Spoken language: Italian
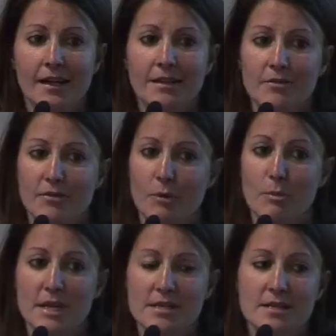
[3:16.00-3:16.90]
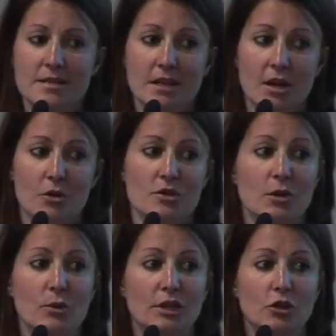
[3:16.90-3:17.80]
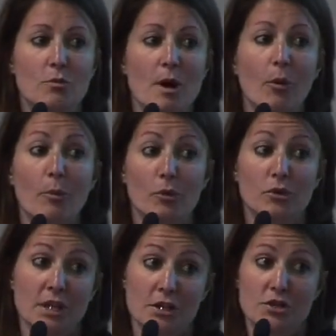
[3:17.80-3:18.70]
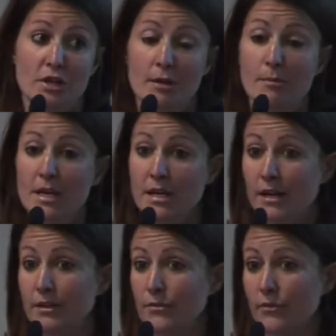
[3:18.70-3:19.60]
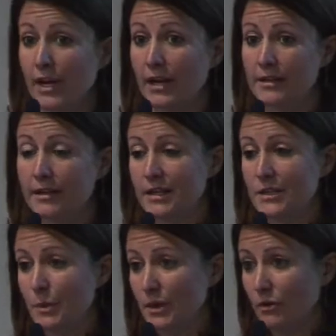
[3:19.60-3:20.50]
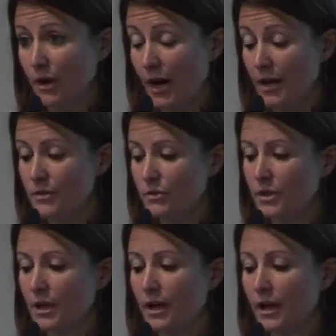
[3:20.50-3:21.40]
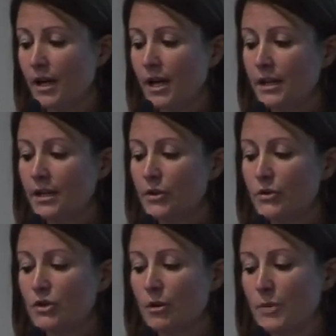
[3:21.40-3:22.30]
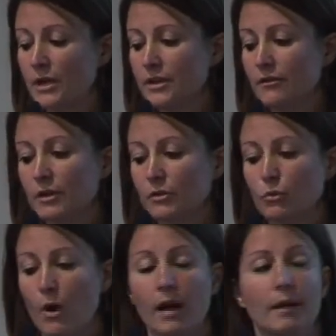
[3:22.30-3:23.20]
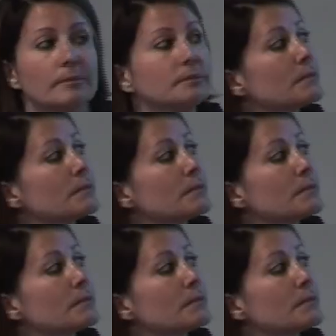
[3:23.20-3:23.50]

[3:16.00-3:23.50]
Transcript: di far business e che cosa quindi dobbiamo proteggere in maniera differente rispetto al resto della, del nostro ambiente virtuale.